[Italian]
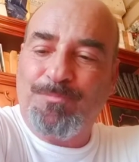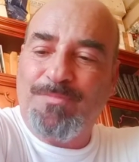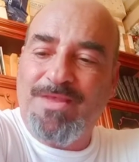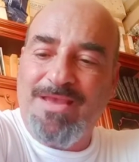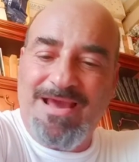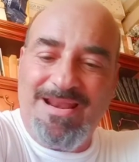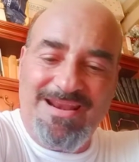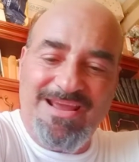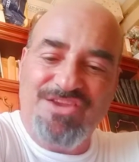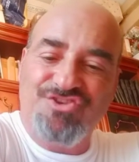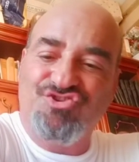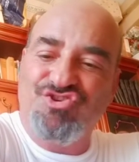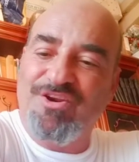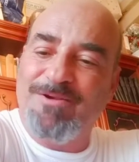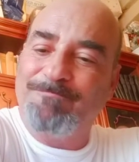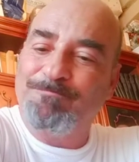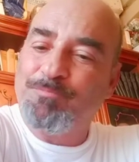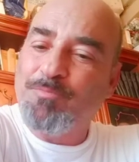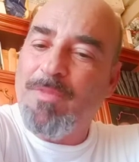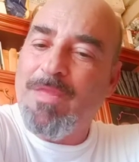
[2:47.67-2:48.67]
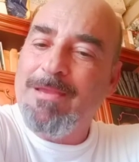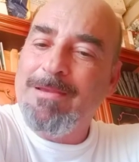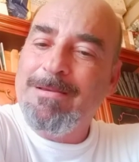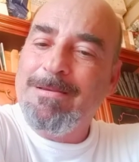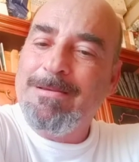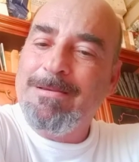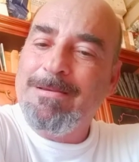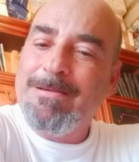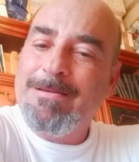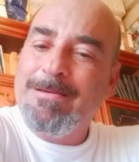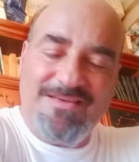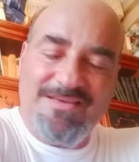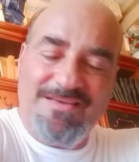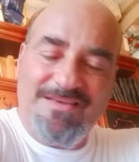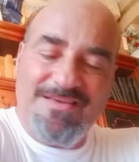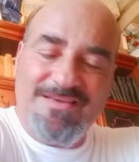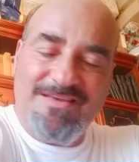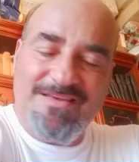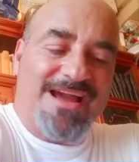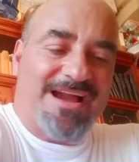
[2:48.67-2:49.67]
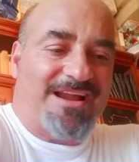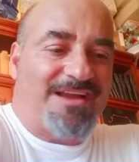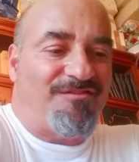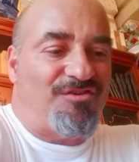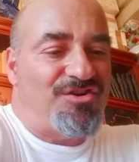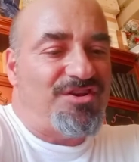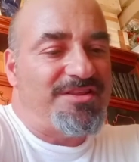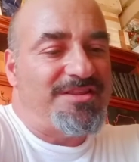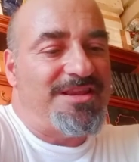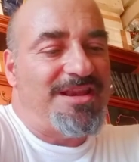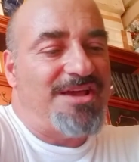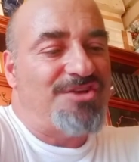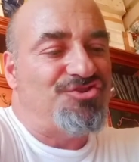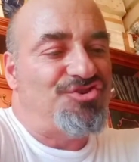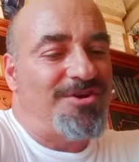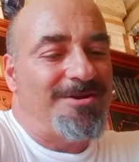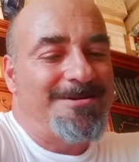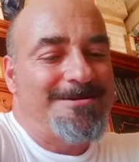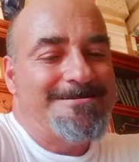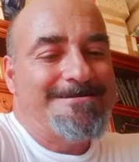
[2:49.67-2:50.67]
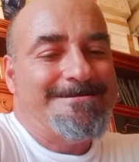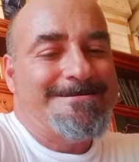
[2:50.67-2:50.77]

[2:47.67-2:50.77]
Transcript: eh, e a leggere e ti fa venire anche voglia di leggere.